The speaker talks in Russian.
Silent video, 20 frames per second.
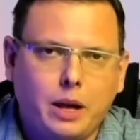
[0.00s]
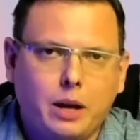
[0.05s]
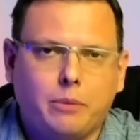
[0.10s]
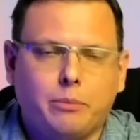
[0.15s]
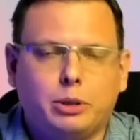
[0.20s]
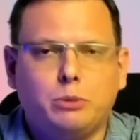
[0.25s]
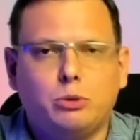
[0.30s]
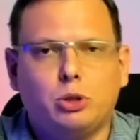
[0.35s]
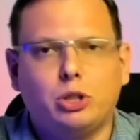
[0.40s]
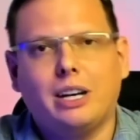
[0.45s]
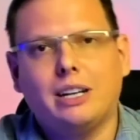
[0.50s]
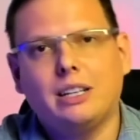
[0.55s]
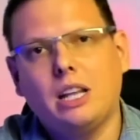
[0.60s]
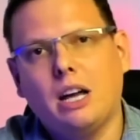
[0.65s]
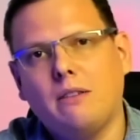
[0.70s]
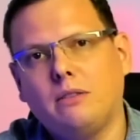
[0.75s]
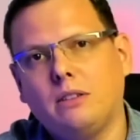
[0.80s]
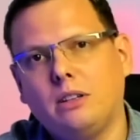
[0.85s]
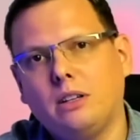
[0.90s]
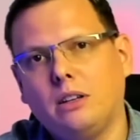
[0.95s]
Потому что
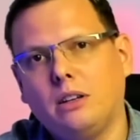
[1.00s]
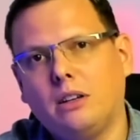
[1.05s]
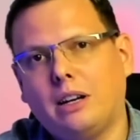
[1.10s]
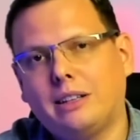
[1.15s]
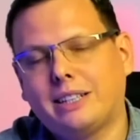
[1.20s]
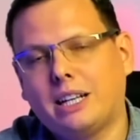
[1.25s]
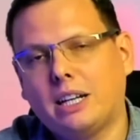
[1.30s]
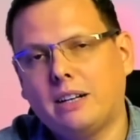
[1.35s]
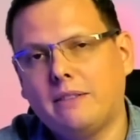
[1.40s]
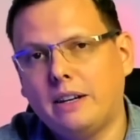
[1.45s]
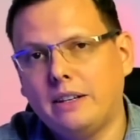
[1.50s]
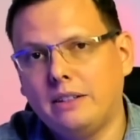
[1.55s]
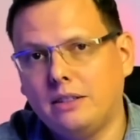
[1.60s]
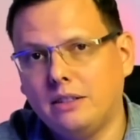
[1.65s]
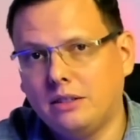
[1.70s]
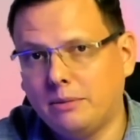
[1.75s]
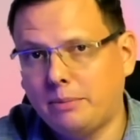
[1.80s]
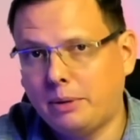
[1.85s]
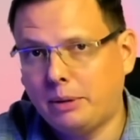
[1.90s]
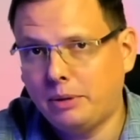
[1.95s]
когда вы открываете,
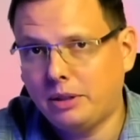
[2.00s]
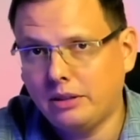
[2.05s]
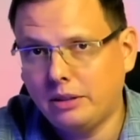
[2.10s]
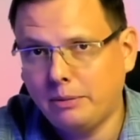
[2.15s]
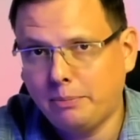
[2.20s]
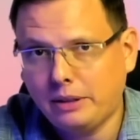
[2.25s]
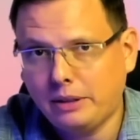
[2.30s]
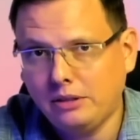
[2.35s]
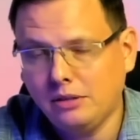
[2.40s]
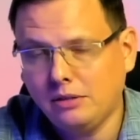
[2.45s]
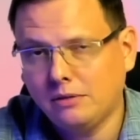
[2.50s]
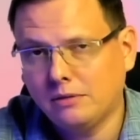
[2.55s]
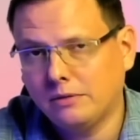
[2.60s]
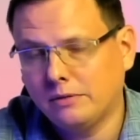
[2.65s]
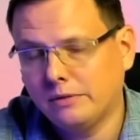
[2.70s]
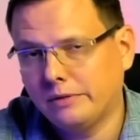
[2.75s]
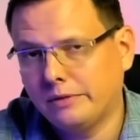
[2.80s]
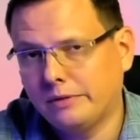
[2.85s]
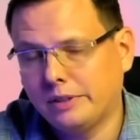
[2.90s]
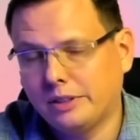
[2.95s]
например, депозит
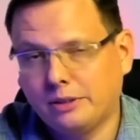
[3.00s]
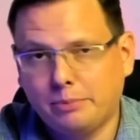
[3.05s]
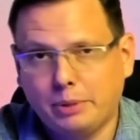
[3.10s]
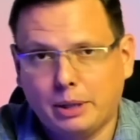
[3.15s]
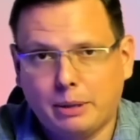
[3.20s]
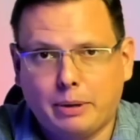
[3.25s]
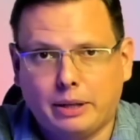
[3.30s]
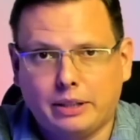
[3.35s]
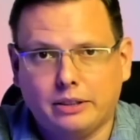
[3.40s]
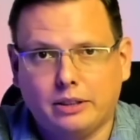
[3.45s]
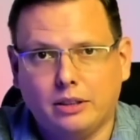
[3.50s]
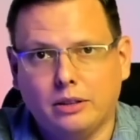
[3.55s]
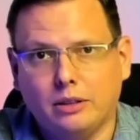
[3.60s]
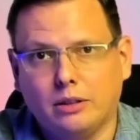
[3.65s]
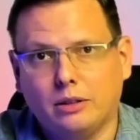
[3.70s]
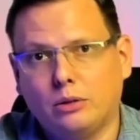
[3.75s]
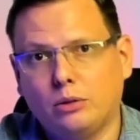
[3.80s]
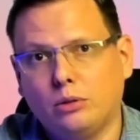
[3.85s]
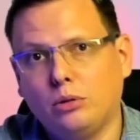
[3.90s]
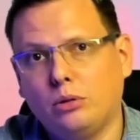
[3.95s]
в
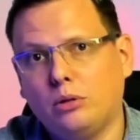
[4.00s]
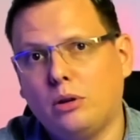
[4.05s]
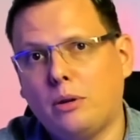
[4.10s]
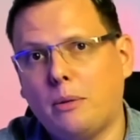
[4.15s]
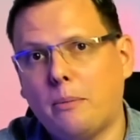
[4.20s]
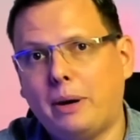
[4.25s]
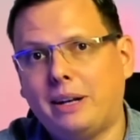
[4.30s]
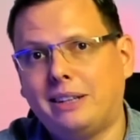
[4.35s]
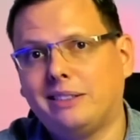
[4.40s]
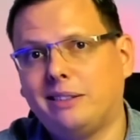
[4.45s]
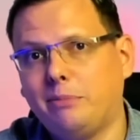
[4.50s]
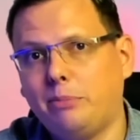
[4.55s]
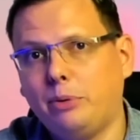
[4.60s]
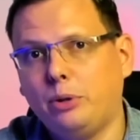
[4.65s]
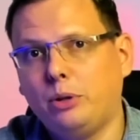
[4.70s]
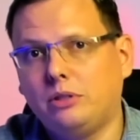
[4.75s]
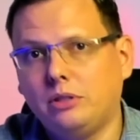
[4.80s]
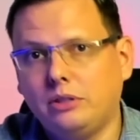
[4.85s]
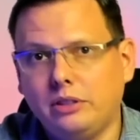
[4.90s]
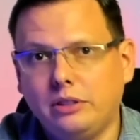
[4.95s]
Сбербанке, то банк
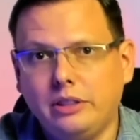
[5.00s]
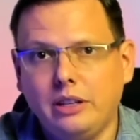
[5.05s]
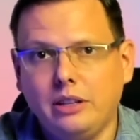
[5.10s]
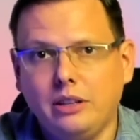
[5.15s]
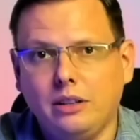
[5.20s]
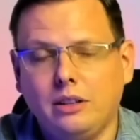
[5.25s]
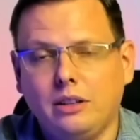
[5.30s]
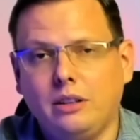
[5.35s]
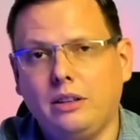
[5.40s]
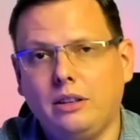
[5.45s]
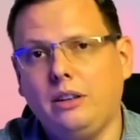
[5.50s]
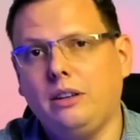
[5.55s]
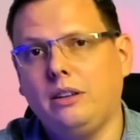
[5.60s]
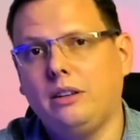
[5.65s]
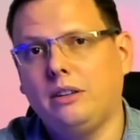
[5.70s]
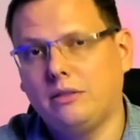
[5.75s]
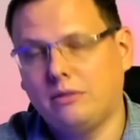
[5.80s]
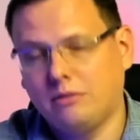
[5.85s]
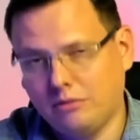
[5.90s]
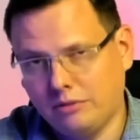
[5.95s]
берет эти деньги
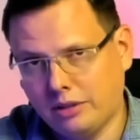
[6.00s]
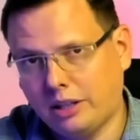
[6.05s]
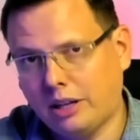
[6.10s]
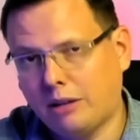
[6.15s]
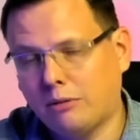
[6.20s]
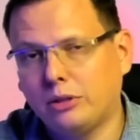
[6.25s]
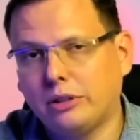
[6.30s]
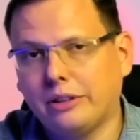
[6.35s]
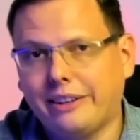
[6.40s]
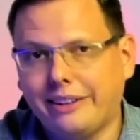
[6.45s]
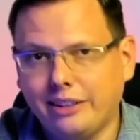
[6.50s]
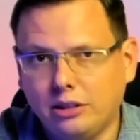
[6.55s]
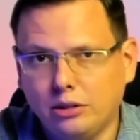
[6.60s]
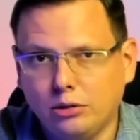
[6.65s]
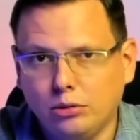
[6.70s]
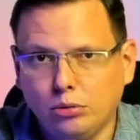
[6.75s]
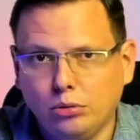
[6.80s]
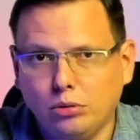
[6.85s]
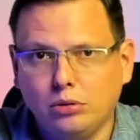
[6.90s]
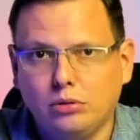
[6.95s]
и кого-то
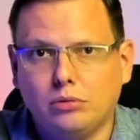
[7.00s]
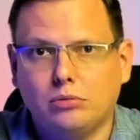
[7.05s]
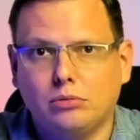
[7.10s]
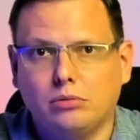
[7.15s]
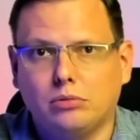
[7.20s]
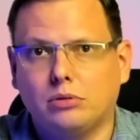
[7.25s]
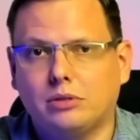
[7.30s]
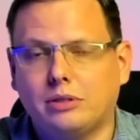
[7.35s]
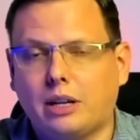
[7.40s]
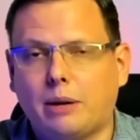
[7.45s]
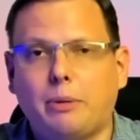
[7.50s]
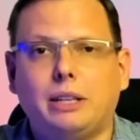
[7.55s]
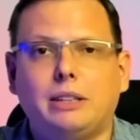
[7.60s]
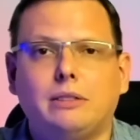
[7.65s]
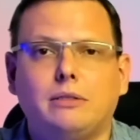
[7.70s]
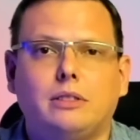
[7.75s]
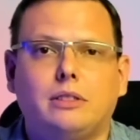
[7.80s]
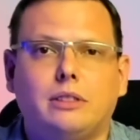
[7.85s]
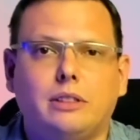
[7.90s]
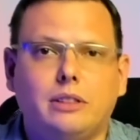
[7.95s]
кредитует,
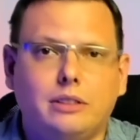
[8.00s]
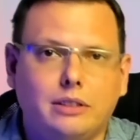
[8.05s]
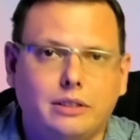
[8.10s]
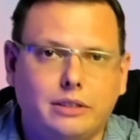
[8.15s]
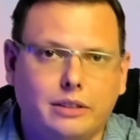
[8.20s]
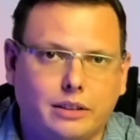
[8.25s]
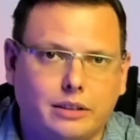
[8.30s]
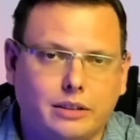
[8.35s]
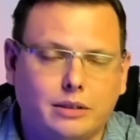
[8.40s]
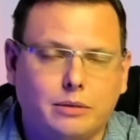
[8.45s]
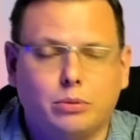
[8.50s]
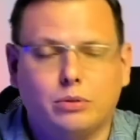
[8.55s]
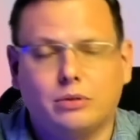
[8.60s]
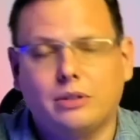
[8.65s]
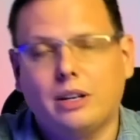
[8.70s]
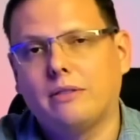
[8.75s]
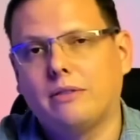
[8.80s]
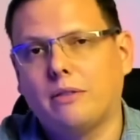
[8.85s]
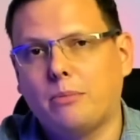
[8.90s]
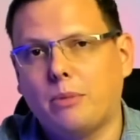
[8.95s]
зарабатывает на этих деньгах,
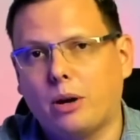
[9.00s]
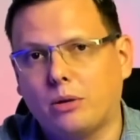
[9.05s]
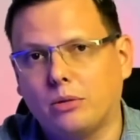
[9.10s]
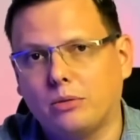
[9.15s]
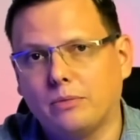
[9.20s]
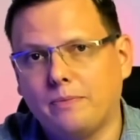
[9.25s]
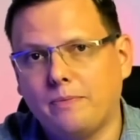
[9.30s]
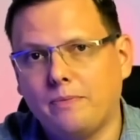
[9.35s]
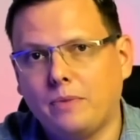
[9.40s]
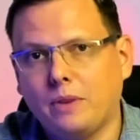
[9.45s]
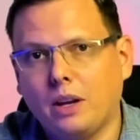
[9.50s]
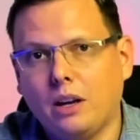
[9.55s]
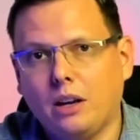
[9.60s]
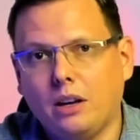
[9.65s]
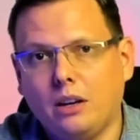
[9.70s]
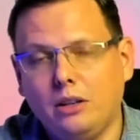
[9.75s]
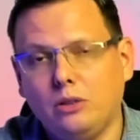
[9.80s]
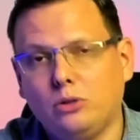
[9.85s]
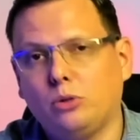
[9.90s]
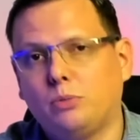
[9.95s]
пускает в оборот.
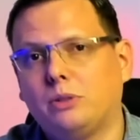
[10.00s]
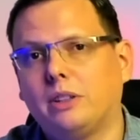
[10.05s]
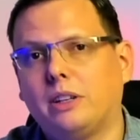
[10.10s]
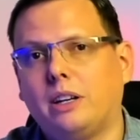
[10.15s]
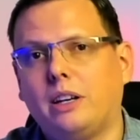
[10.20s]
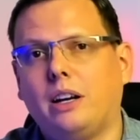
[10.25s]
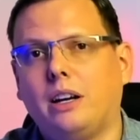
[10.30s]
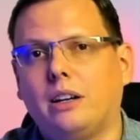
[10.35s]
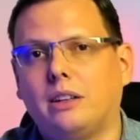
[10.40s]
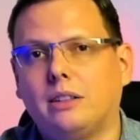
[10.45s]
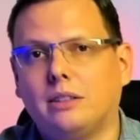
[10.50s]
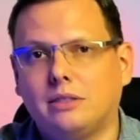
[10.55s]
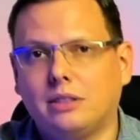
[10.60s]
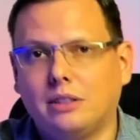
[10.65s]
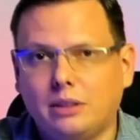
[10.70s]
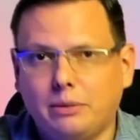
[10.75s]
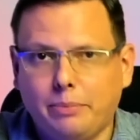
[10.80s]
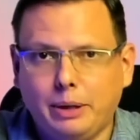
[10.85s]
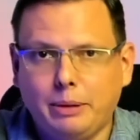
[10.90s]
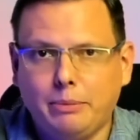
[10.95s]
И, собственно говоря, с
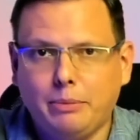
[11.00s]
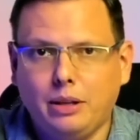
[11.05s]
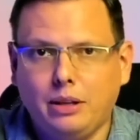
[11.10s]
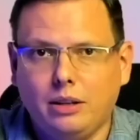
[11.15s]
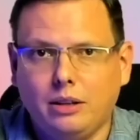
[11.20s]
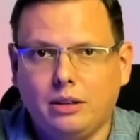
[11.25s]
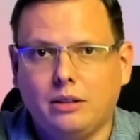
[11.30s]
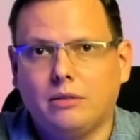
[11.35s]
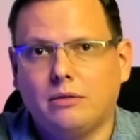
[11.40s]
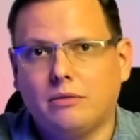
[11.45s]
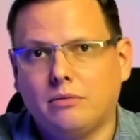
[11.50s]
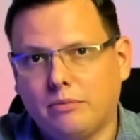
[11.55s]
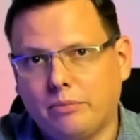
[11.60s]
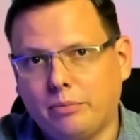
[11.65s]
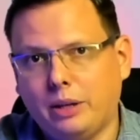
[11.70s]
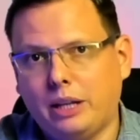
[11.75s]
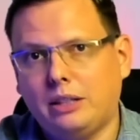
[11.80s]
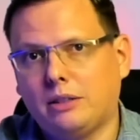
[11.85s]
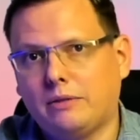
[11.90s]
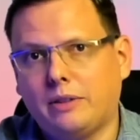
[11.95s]
этой прибыли
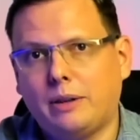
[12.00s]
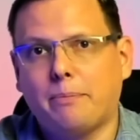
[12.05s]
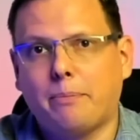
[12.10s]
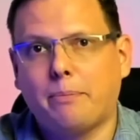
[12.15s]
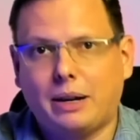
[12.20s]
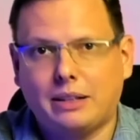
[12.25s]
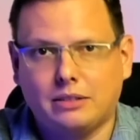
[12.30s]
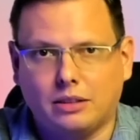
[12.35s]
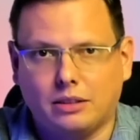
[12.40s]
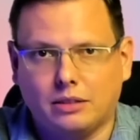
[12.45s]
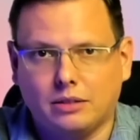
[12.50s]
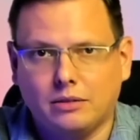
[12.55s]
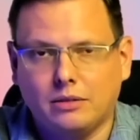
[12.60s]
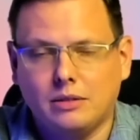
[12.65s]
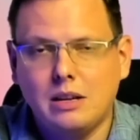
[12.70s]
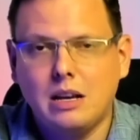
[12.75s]
платит вам проценты.